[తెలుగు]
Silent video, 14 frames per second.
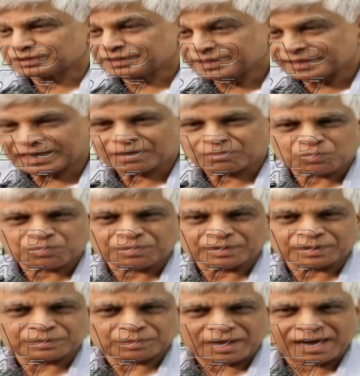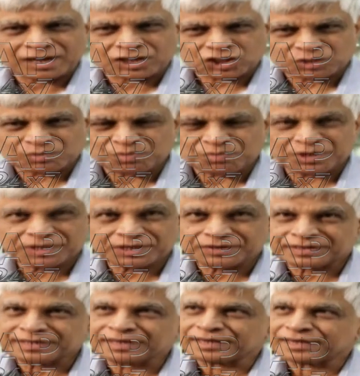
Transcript: ఈ నెల ముప్పై ఆగస్టు ముప్పై ఒకటిన